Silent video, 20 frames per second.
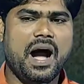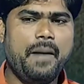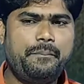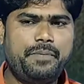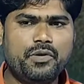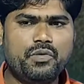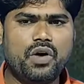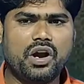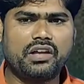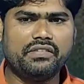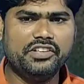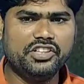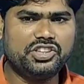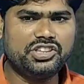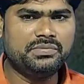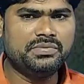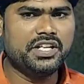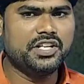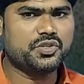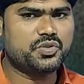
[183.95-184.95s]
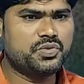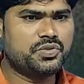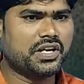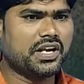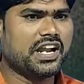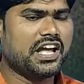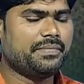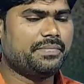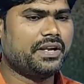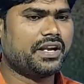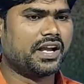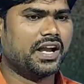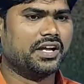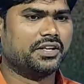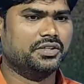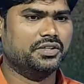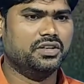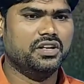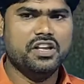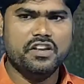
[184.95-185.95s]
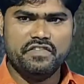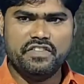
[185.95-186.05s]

అప్పుడు ఒక విషయం తెలుసుకుంటాడు లాభాన్ని గారు